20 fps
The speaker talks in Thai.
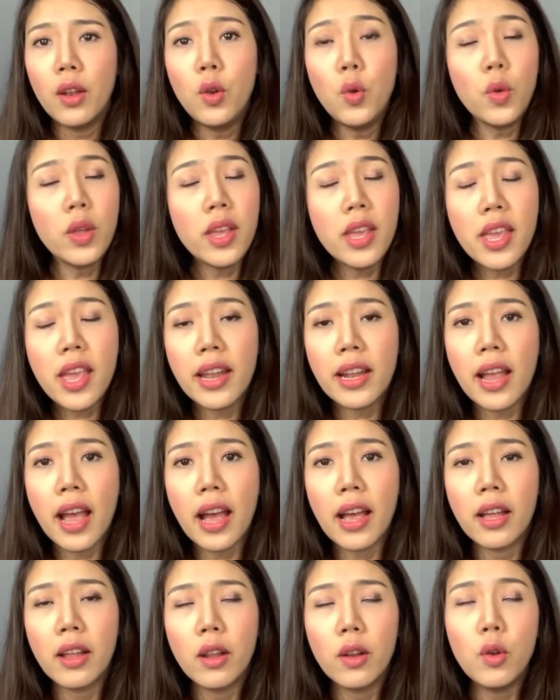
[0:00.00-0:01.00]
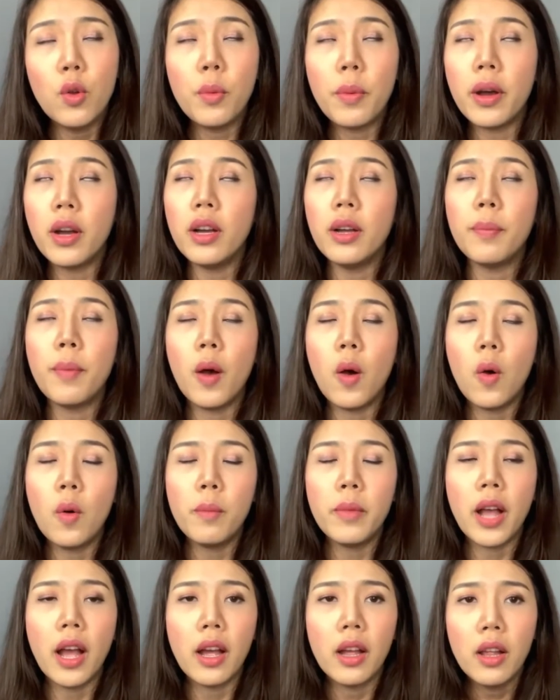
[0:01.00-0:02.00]
หนูเครียดค่ะหนูผะอืดผะอ
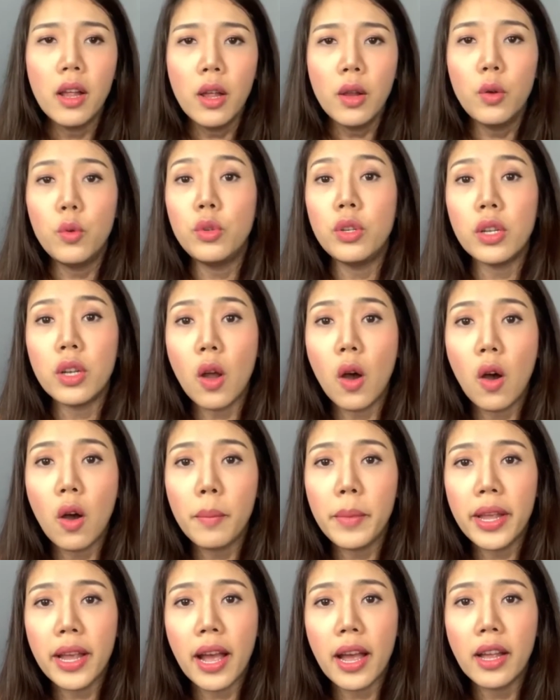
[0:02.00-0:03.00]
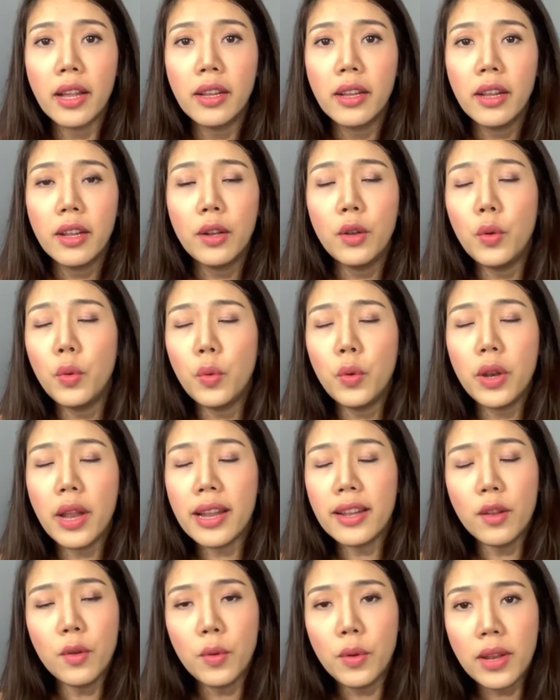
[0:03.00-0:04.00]
มค่ะหนูจะท้องไหมคะหนู
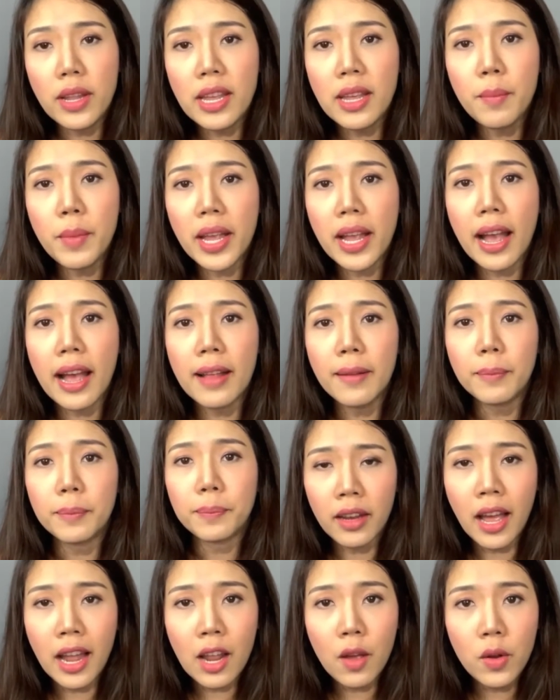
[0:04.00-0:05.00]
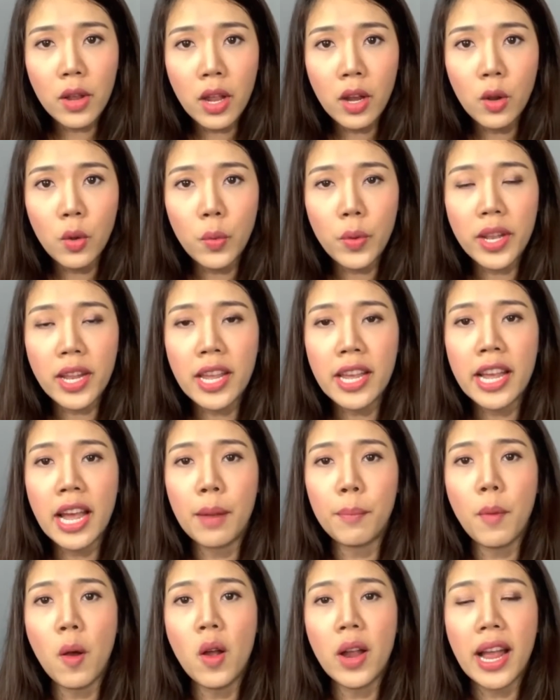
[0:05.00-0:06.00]
นั่นหนูนี่ไหมคะถ้าเราเรียนรู้วิธี
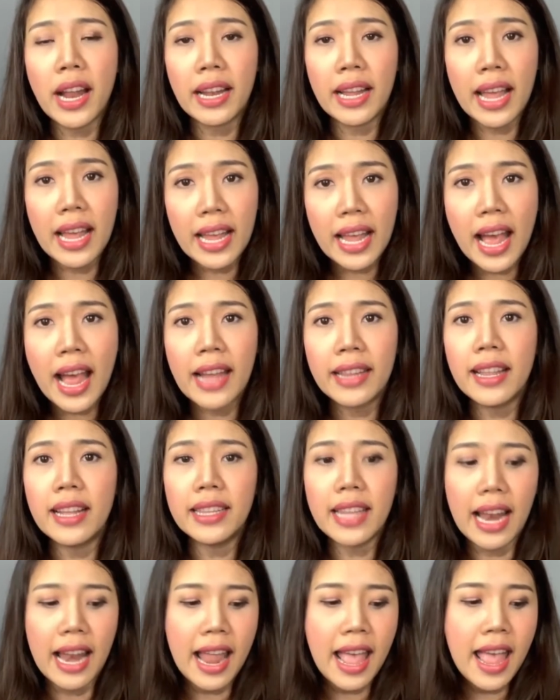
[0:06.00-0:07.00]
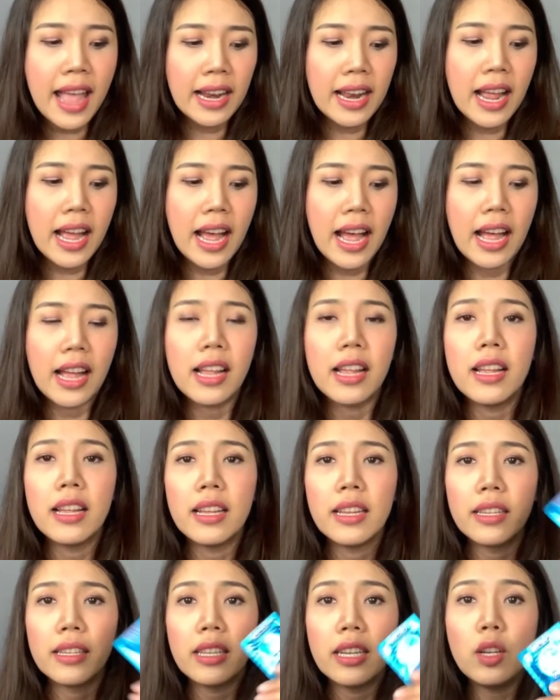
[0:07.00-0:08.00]
การป้องกันง่ายๆตั้งแต่แรกนะคะ
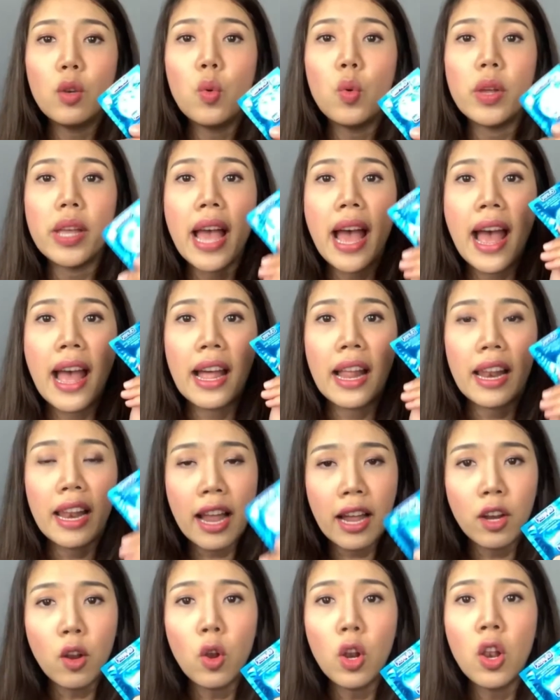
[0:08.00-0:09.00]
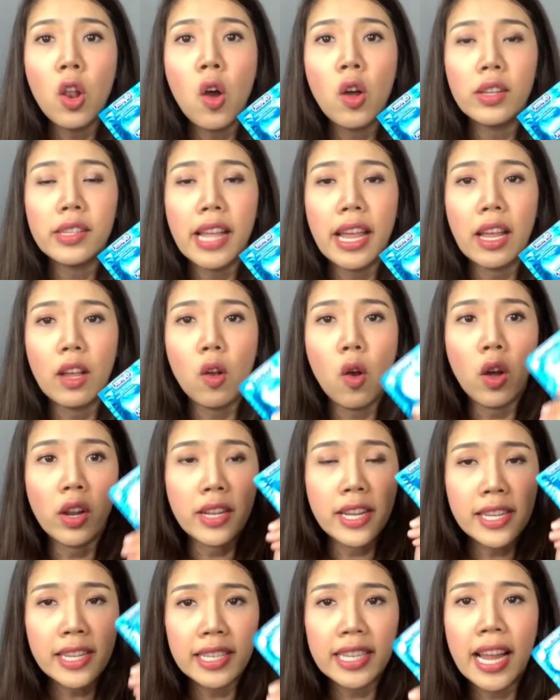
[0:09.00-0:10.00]
ซื้อถุงยางและทดลองใส่ก่อน
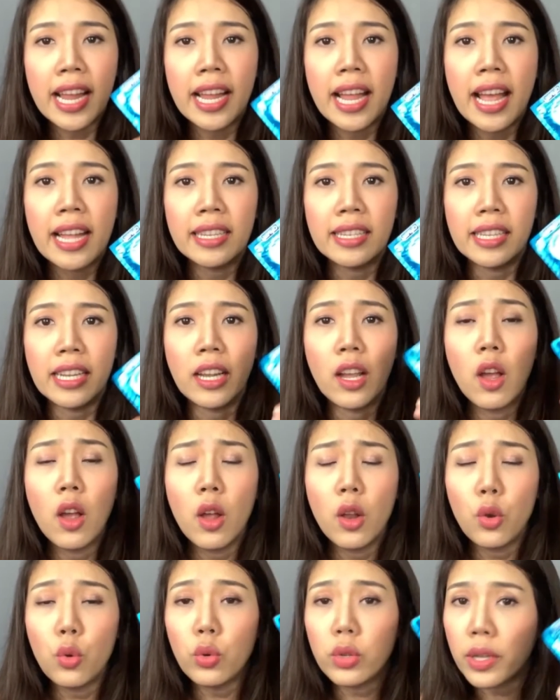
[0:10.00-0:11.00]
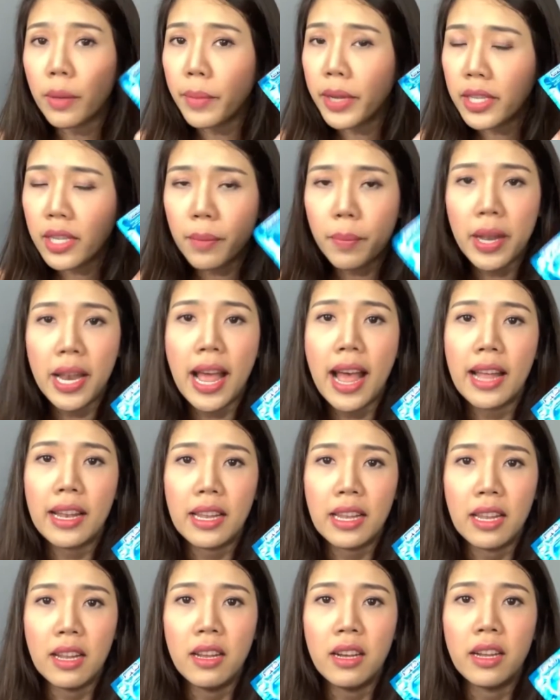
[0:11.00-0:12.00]
ที่จะใช้งานจริงหนูจะไม่เจอปัญหา
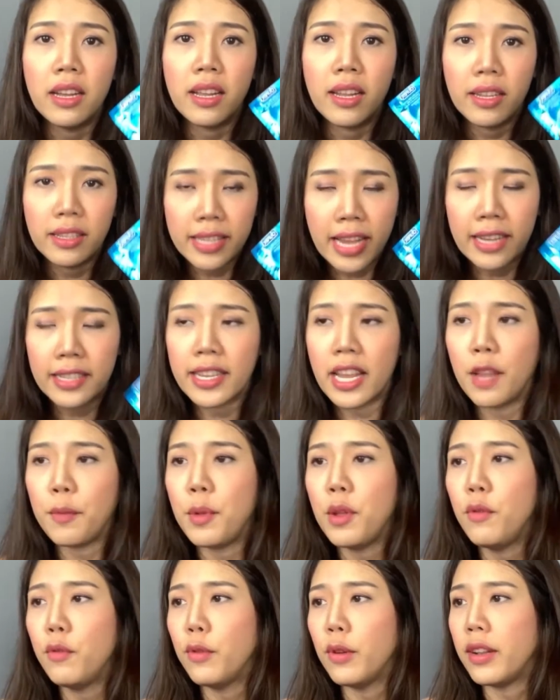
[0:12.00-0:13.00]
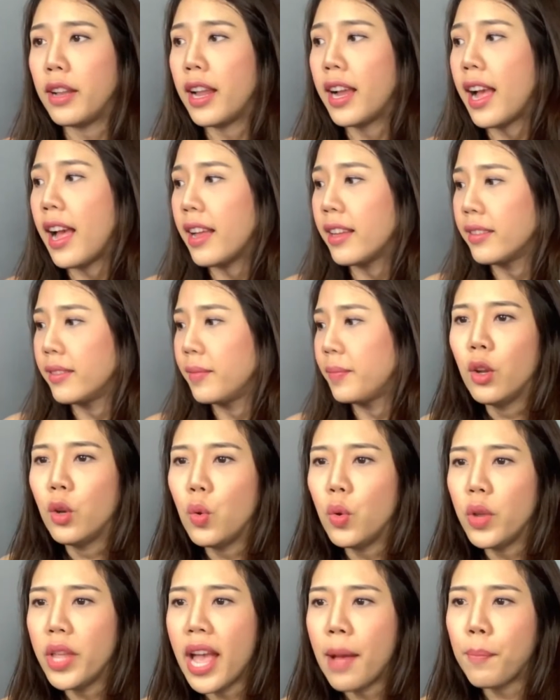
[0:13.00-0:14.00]
นี้เลยจากใจพี่ฝนนะคะ
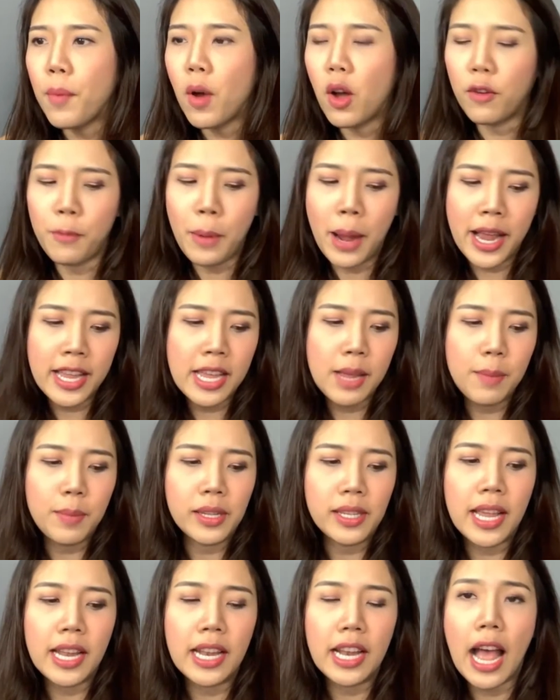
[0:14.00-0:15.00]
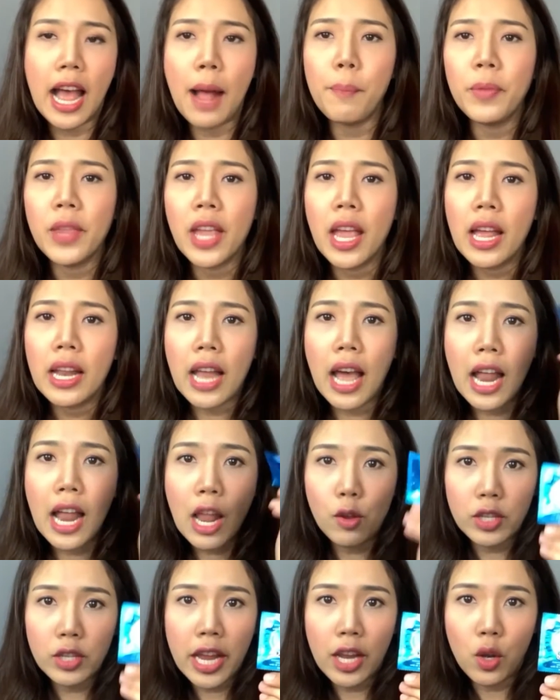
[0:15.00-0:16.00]
ถุงยางปลอดภัยกี่เปอร์เซ็นต์ครับถ้า
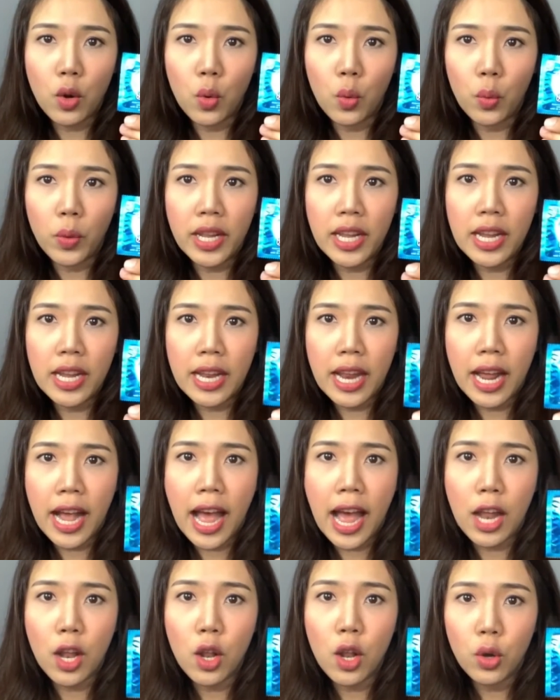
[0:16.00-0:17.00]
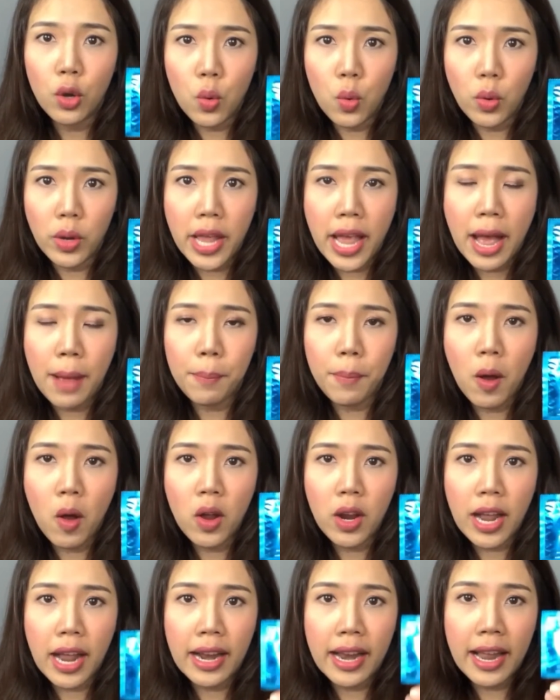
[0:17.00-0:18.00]
เราใส่ถูกวิธีนะคะถุงยาง
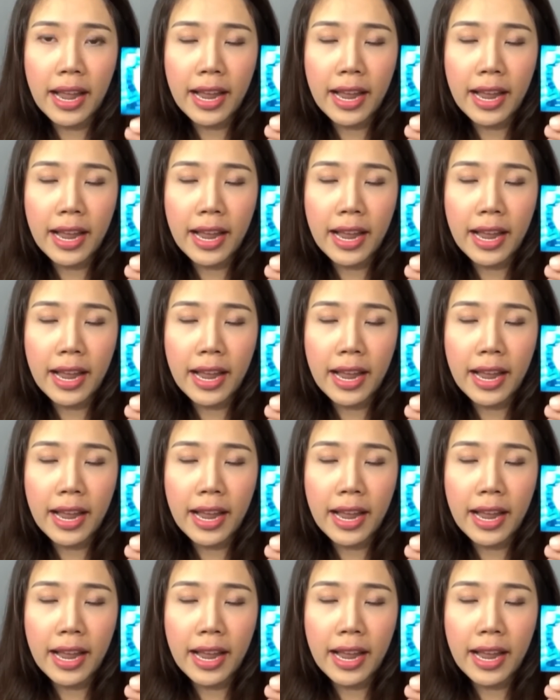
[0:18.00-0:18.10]
ป้องกัน